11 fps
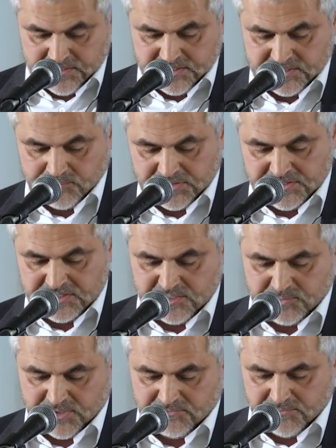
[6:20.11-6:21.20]
и
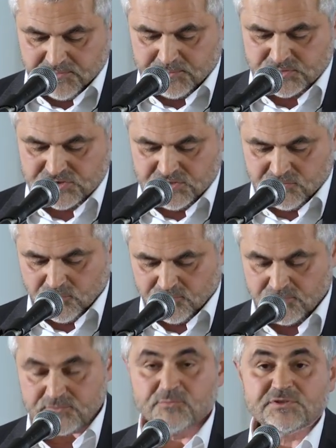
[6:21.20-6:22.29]
дополнительные права
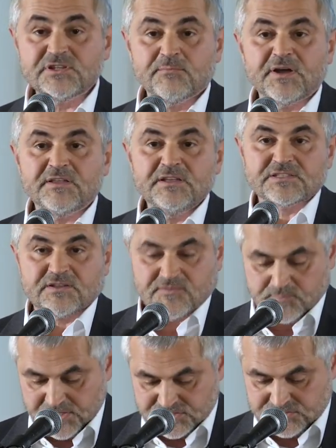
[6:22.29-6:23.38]
выпускников, в том числе
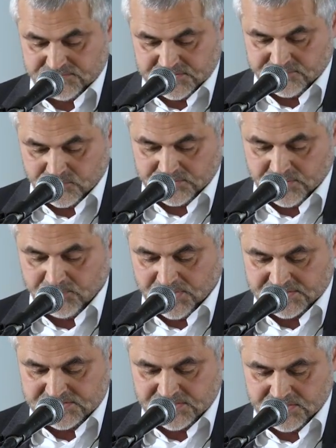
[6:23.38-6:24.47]
магистров, прежде всего, на
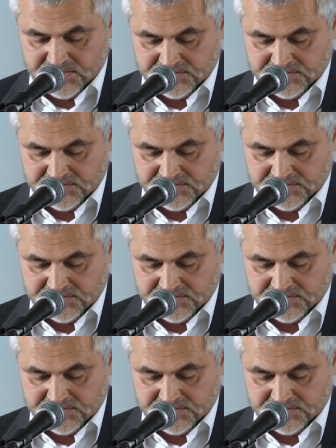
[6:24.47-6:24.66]
практике.